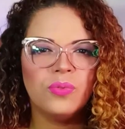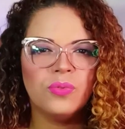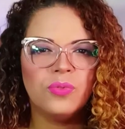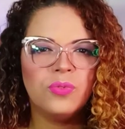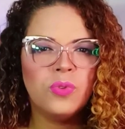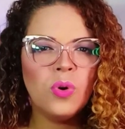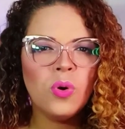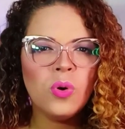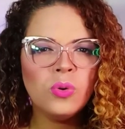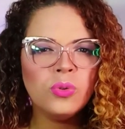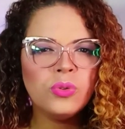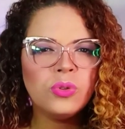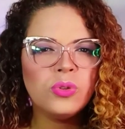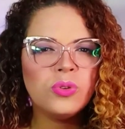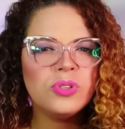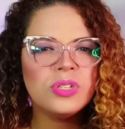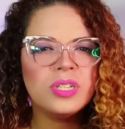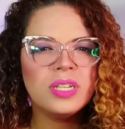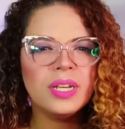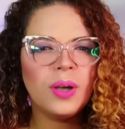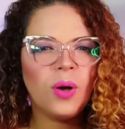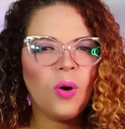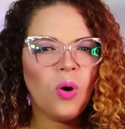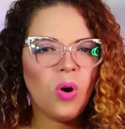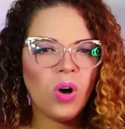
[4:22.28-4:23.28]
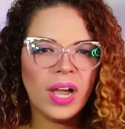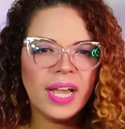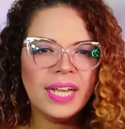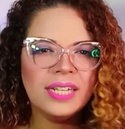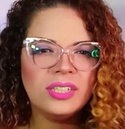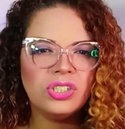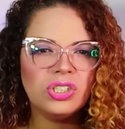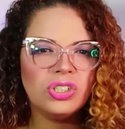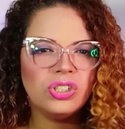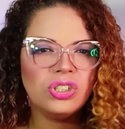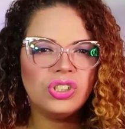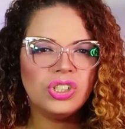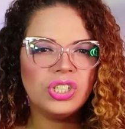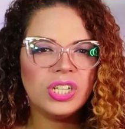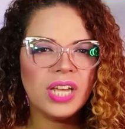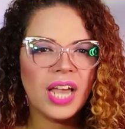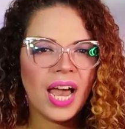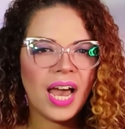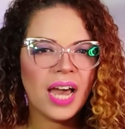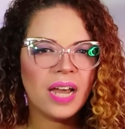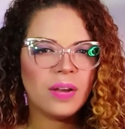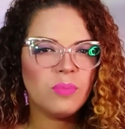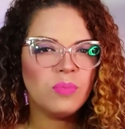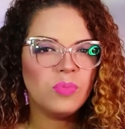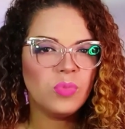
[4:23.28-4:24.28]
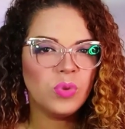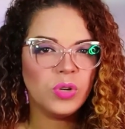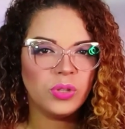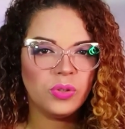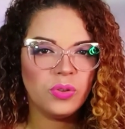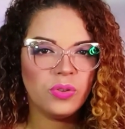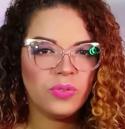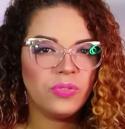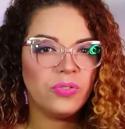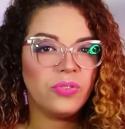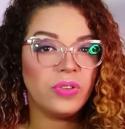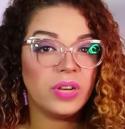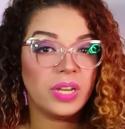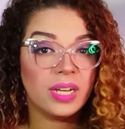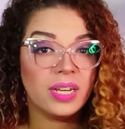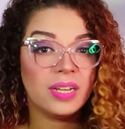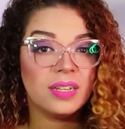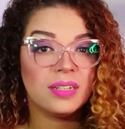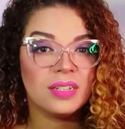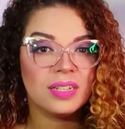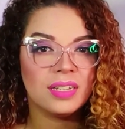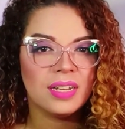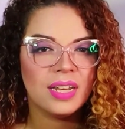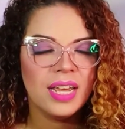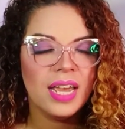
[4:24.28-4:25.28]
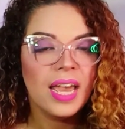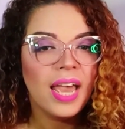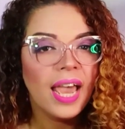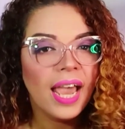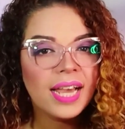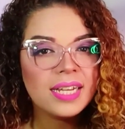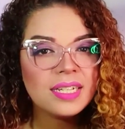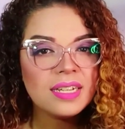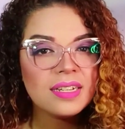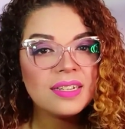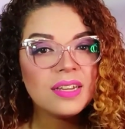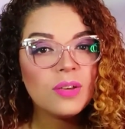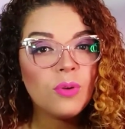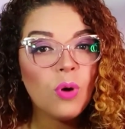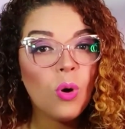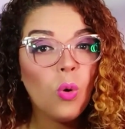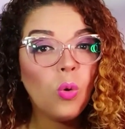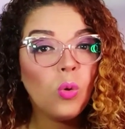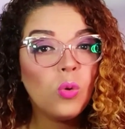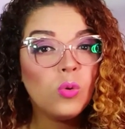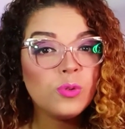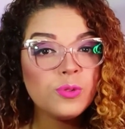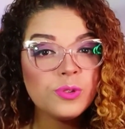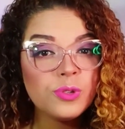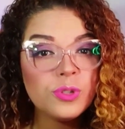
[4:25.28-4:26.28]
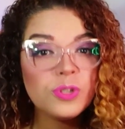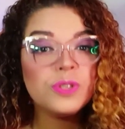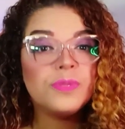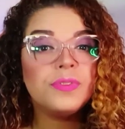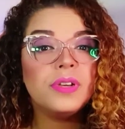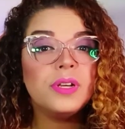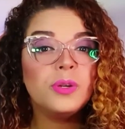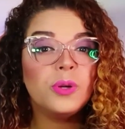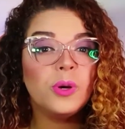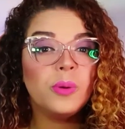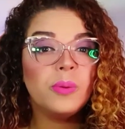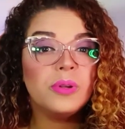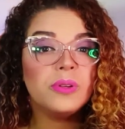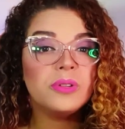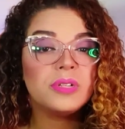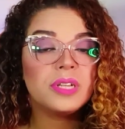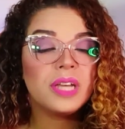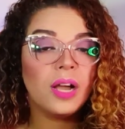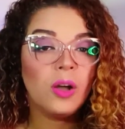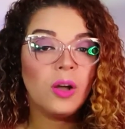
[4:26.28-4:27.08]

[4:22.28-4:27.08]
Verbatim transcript: vultos e correntes de ar muito frias. Esses são alguns dos fenômenos que